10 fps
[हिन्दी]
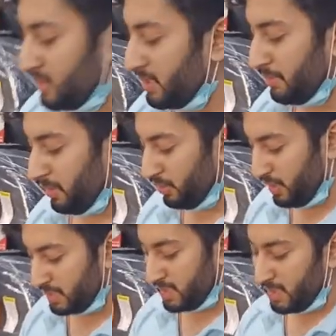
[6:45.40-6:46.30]
सब
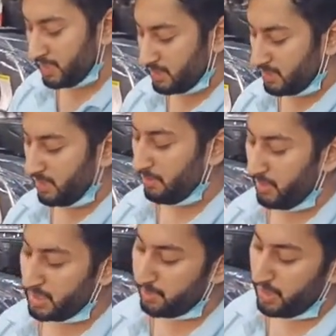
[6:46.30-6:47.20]
बिल्कुल ईजी है इसके अंदर
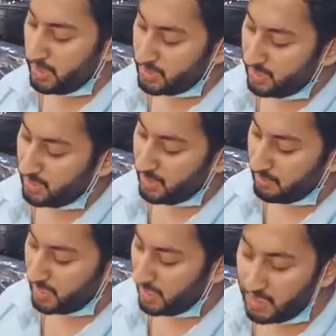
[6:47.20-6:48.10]
प्लस पॉइंट इसके अंदर
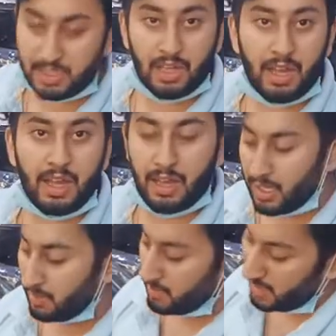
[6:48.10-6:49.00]
हमने ये नीचे लगाया
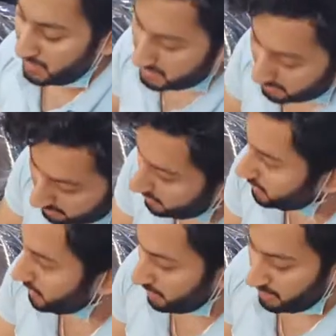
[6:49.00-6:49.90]
अगर हम कहीं नीचे
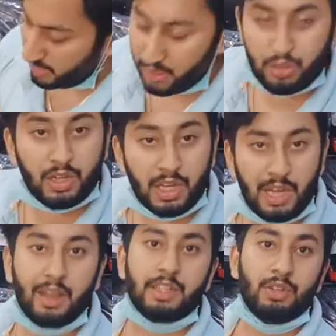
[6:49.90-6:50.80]
रखेंगे तो ये
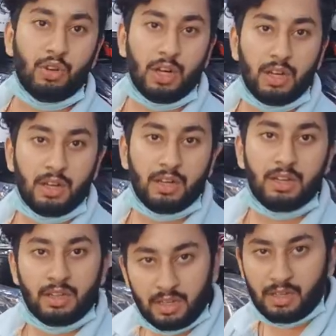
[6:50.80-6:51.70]
गीला नहीं होगा
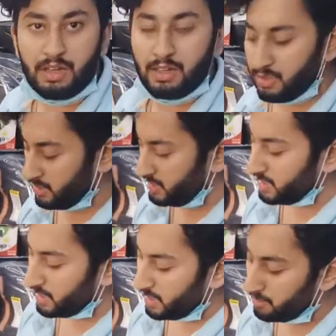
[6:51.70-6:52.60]
हाँ
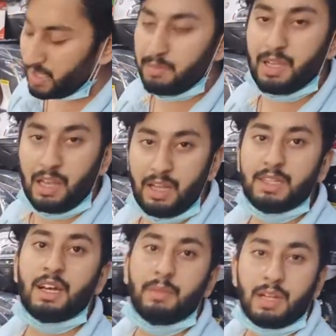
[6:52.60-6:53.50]
नीचे से अगर हम कहीं भी
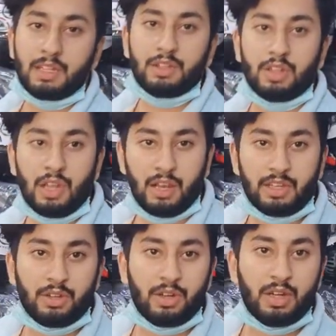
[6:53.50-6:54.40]
गीली जगह पर रख देते हैं गीला
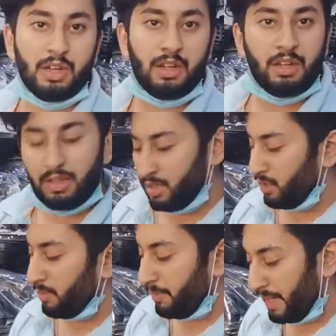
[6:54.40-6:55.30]
नहीं होगा
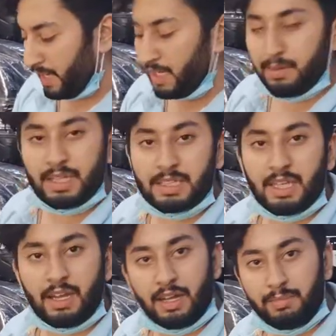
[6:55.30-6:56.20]
पहली बात
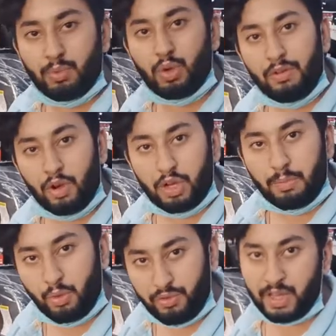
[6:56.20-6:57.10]
ये पूरा वाटर
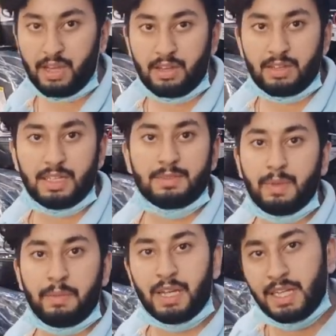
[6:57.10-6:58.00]
प्रूफ है
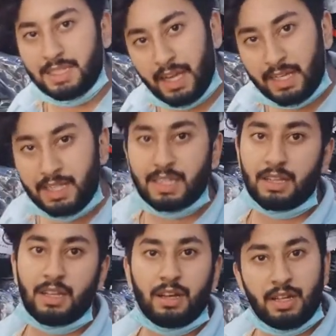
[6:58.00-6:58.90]
इसमें तो पानी जा ही नहीं
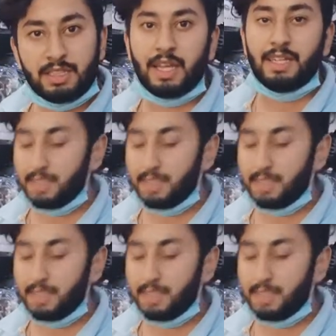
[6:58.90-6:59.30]
सकता हाँ जा ही